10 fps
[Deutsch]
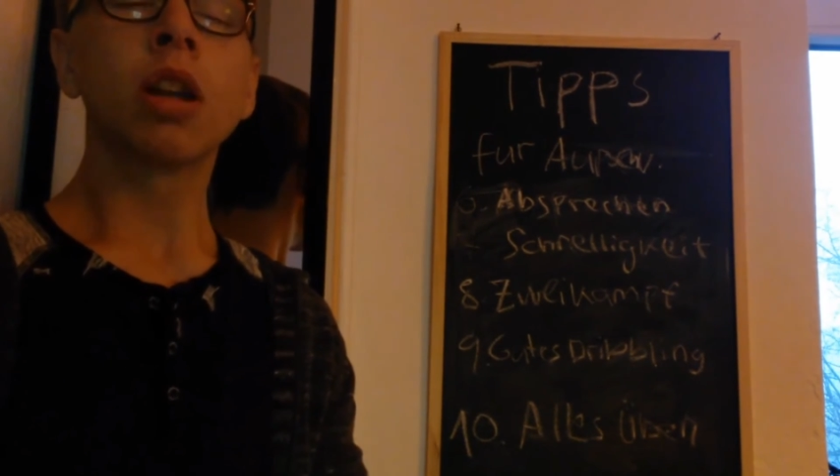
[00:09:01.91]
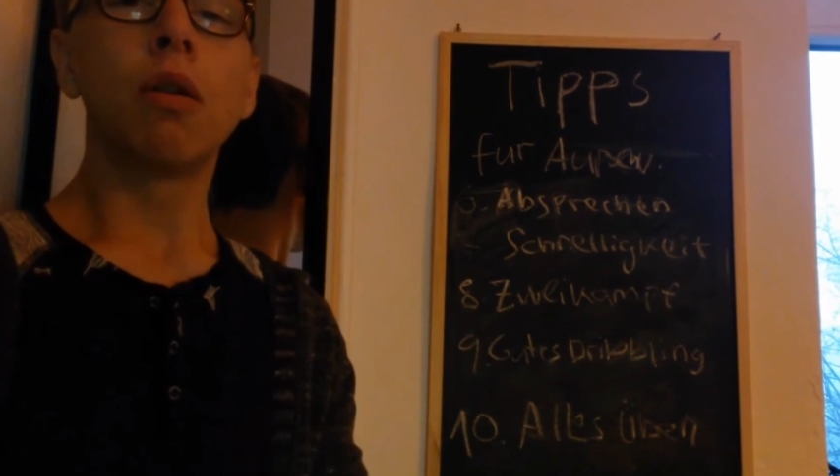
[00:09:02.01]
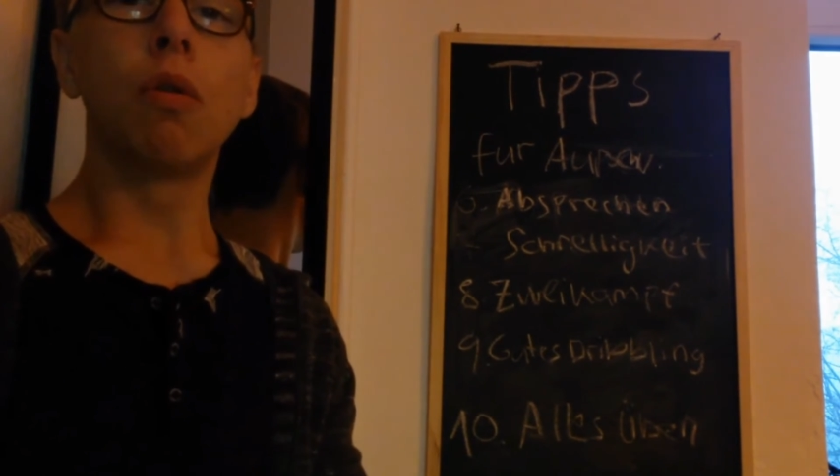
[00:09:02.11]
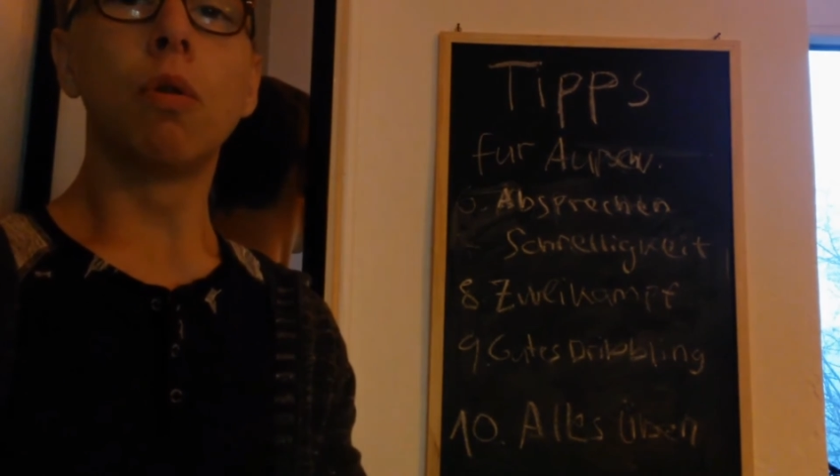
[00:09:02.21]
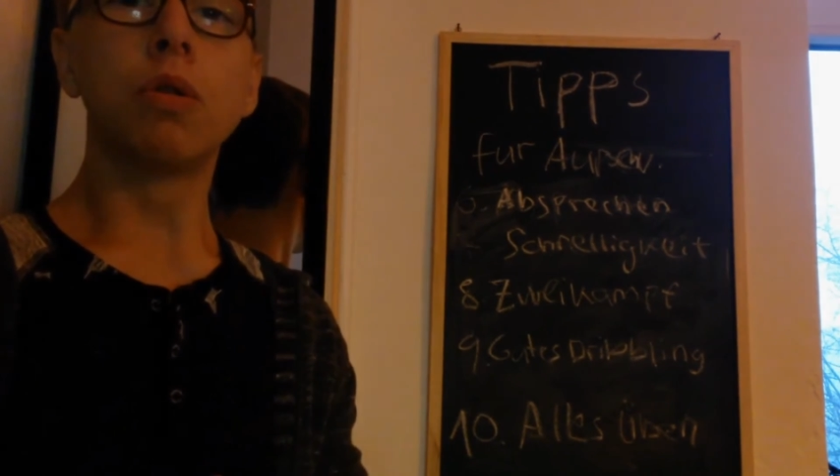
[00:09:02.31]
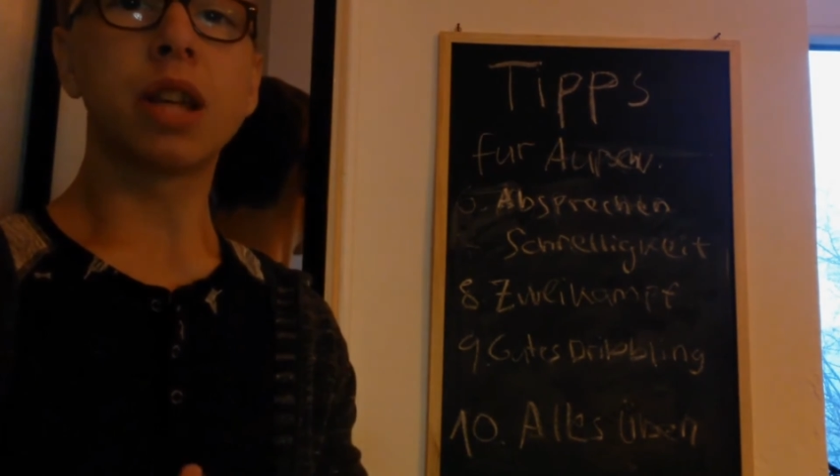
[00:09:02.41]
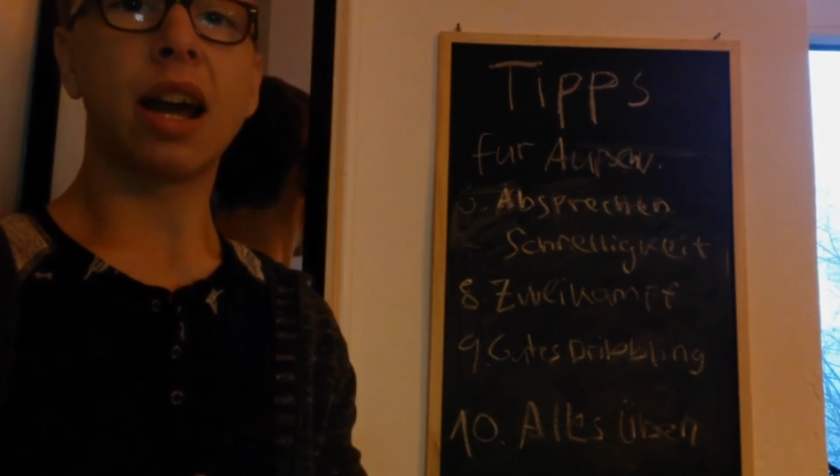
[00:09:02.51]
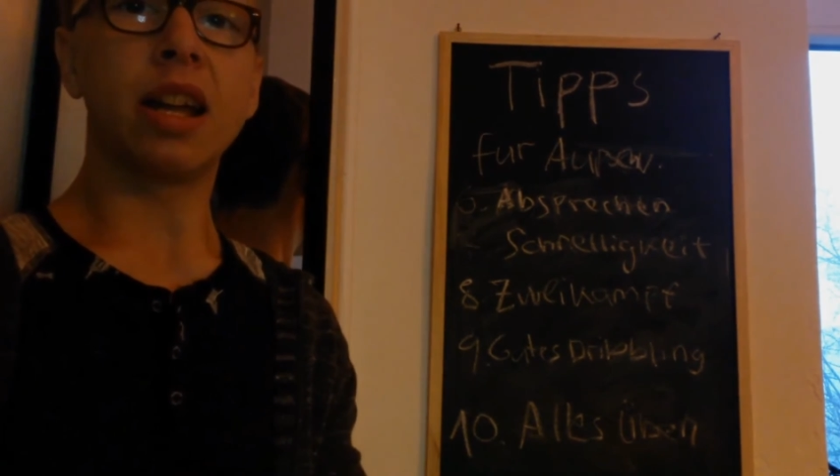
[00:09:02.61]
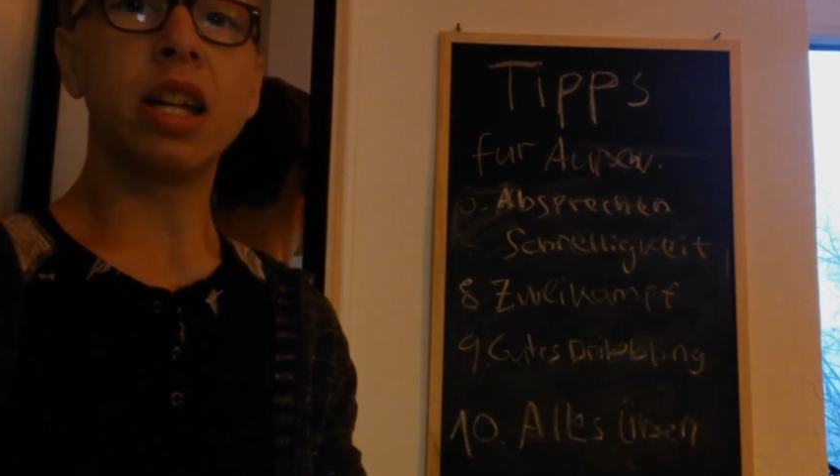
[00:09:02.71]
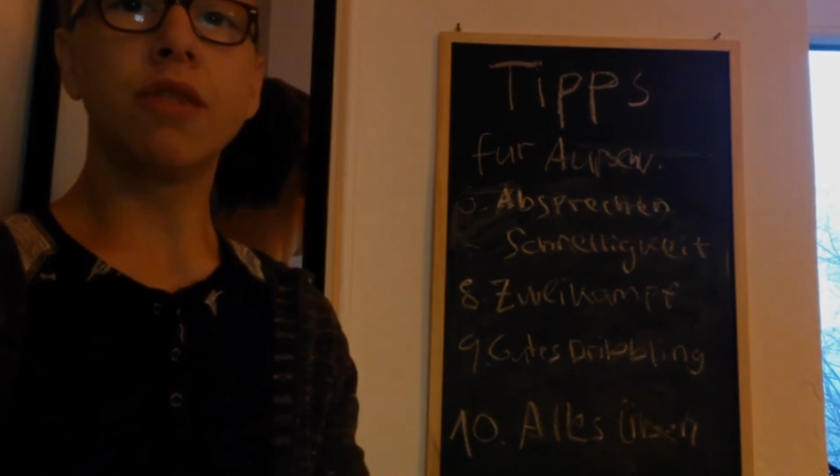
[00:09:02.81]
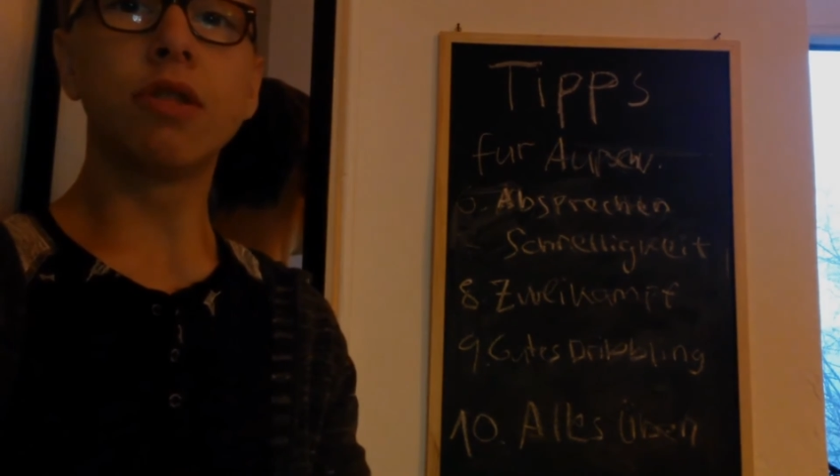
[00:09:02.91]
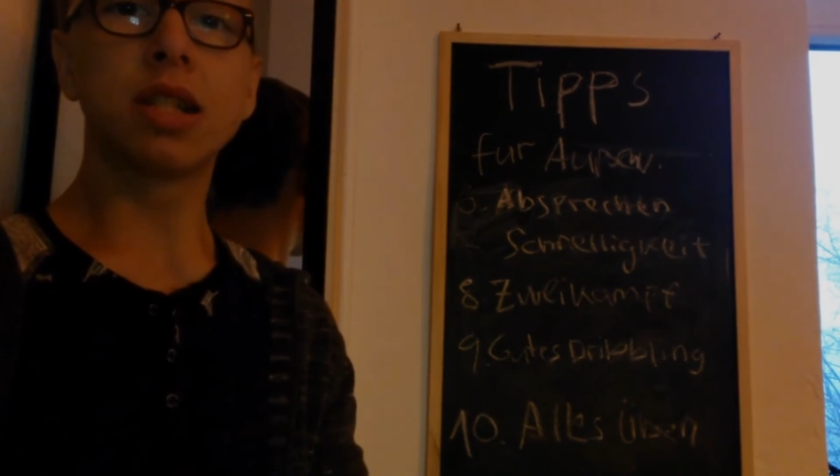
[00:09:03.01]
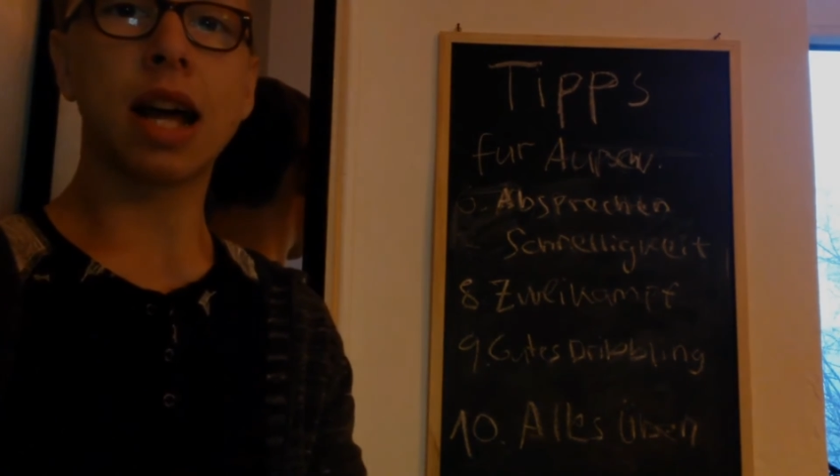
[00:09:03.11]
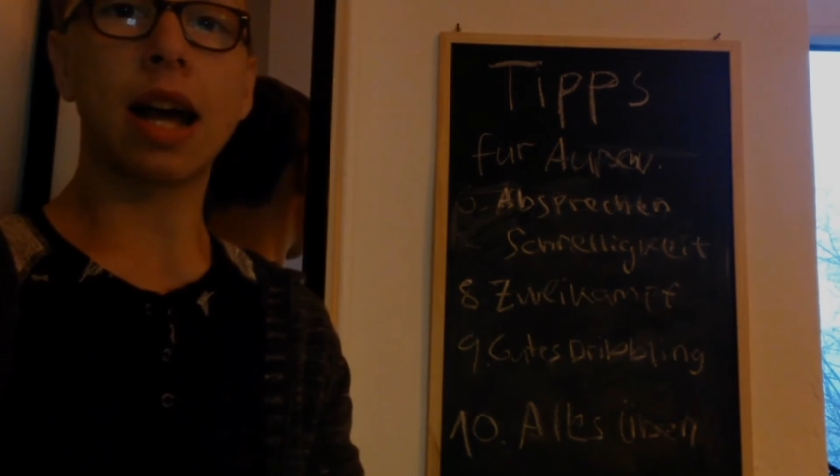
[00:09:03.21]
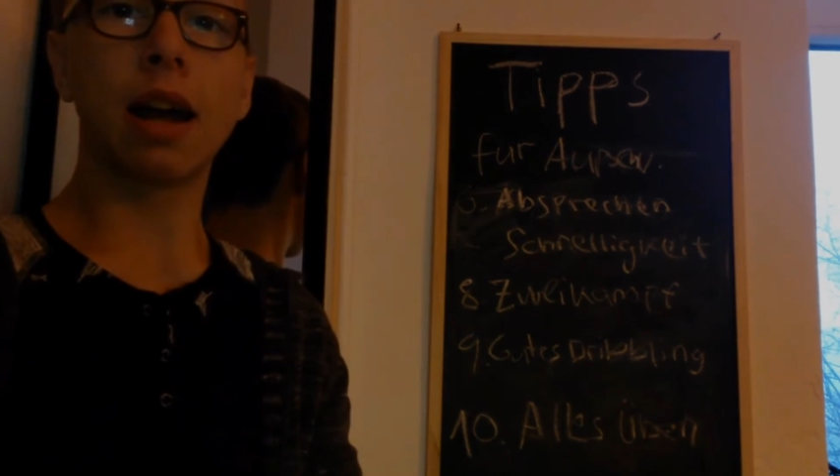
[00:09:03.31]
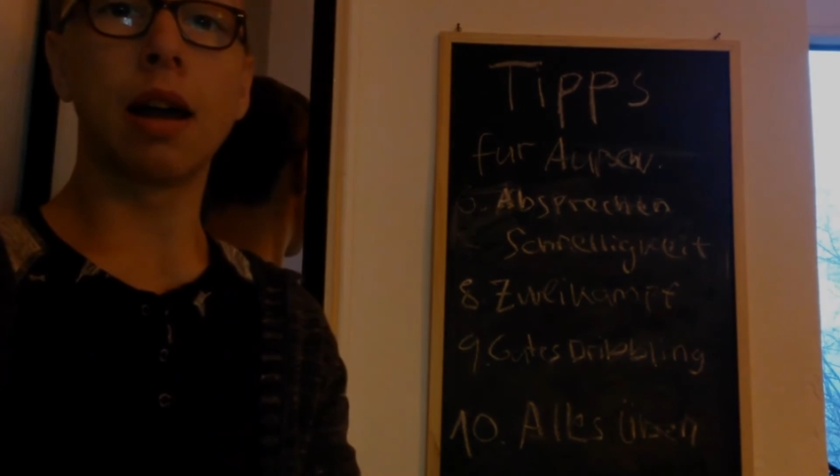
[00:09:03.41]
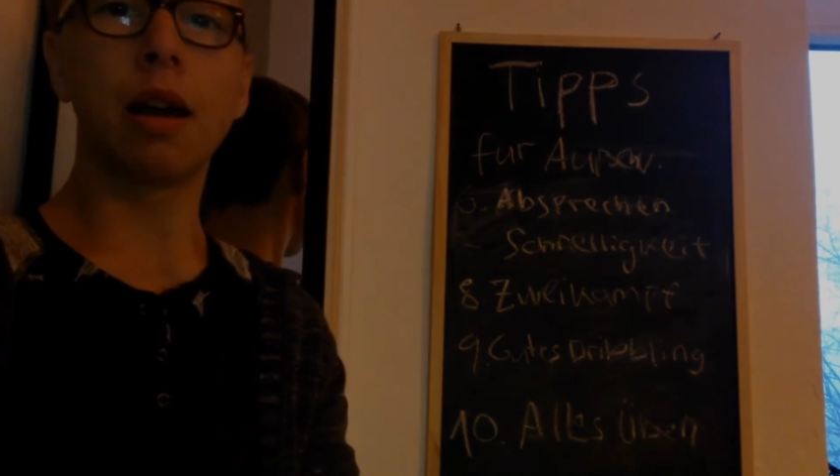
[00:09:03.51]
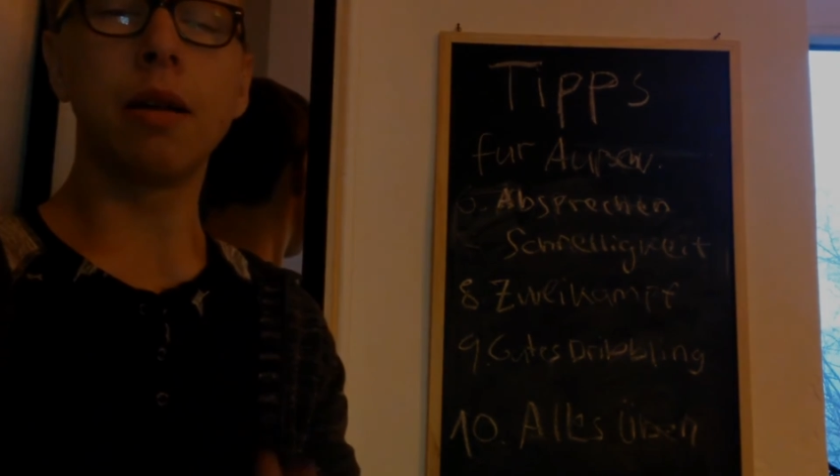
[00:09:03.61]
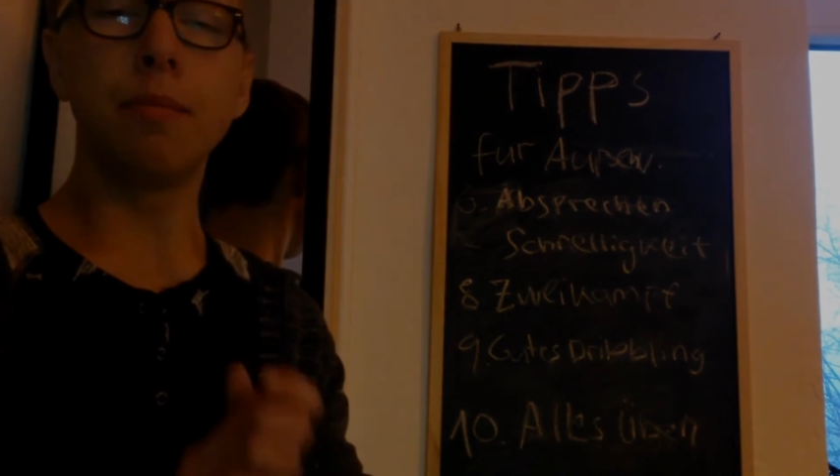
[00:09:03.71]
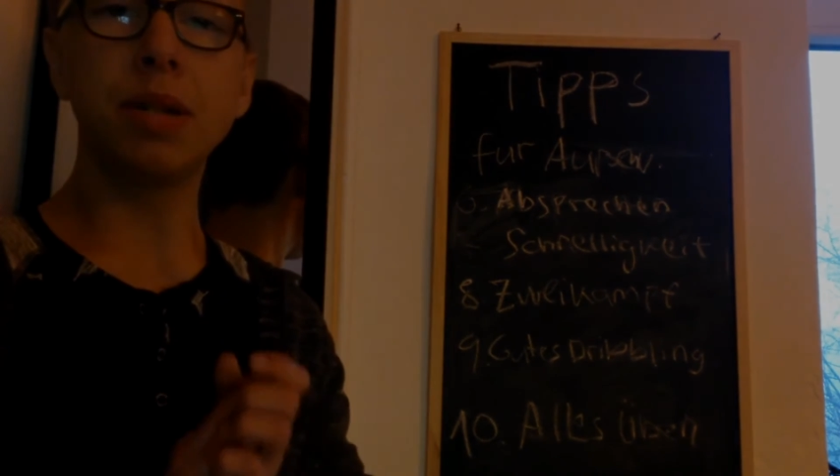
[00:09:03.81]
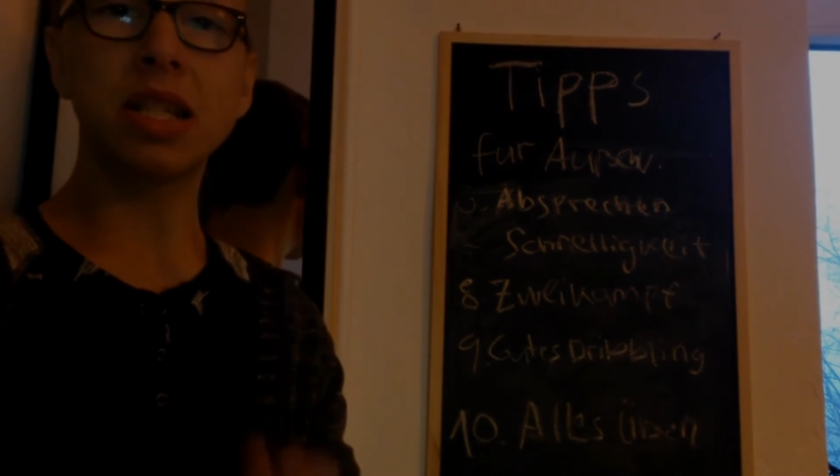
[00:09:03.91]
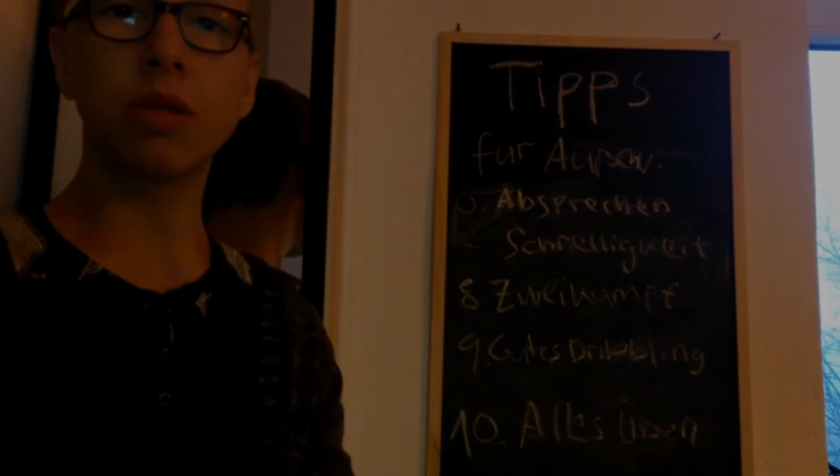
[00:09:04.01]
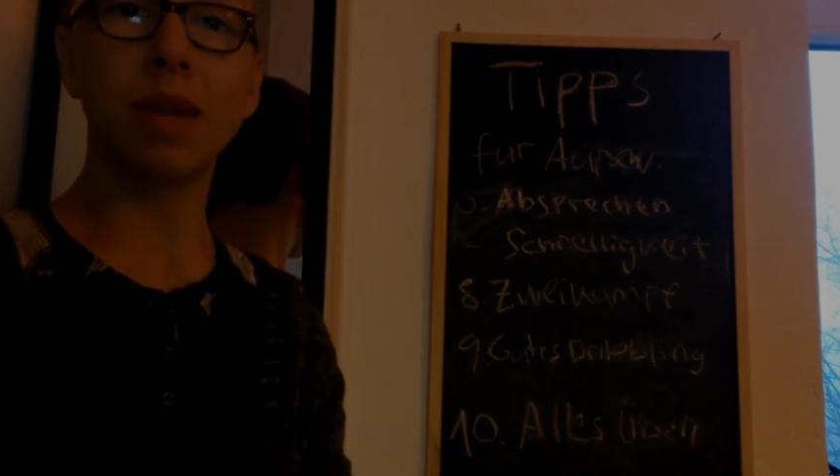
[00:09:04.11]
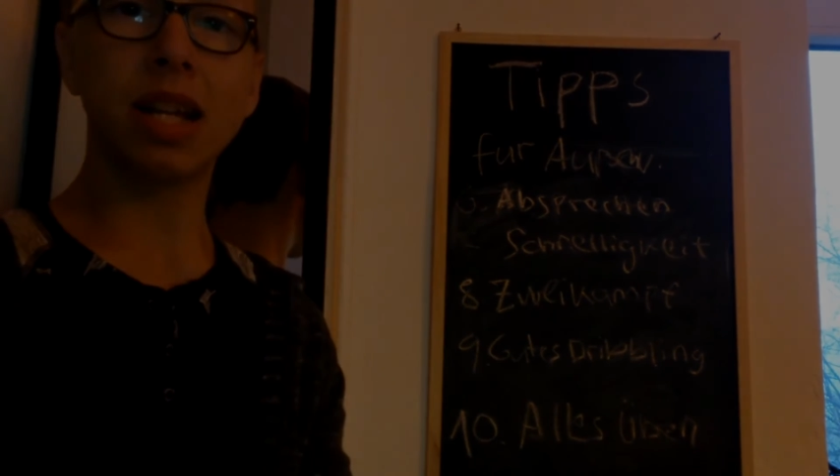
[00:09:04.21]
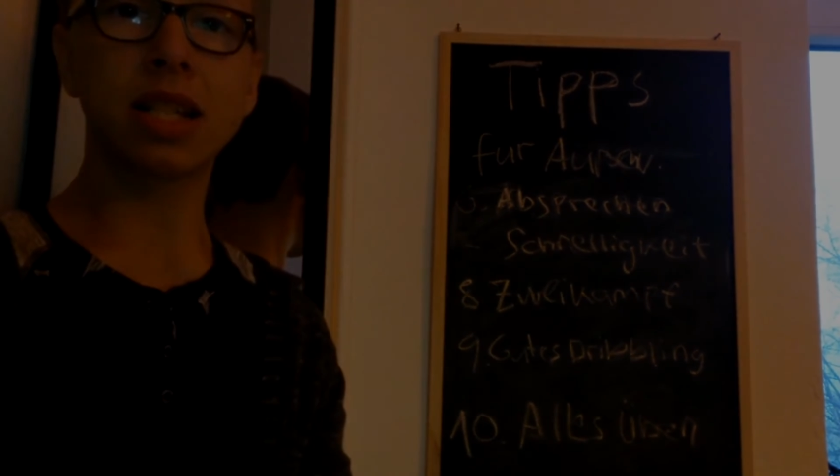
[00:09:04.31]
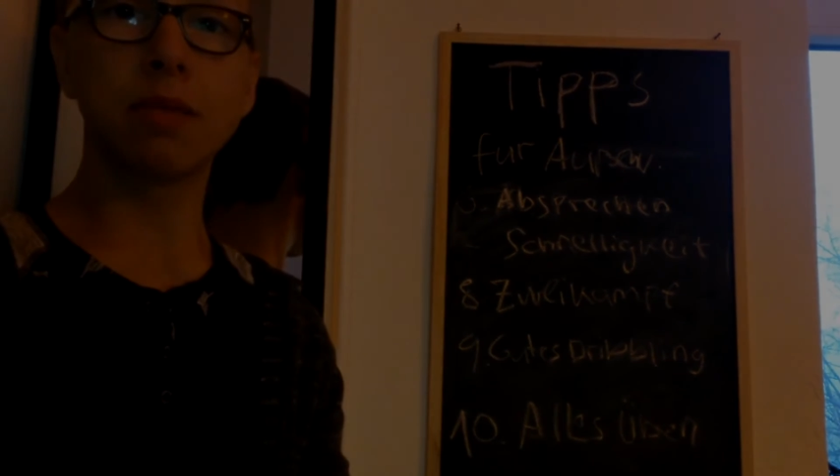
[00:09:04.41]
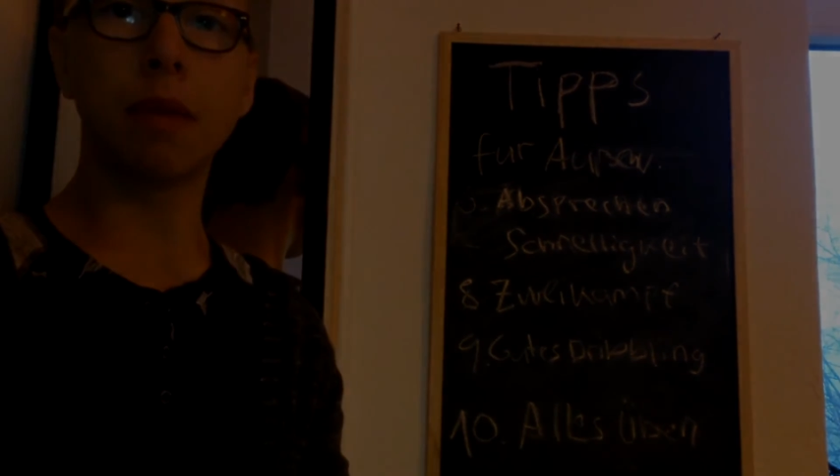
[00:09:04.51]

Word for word: Und ja, ich würde sagen, bis zum nächsten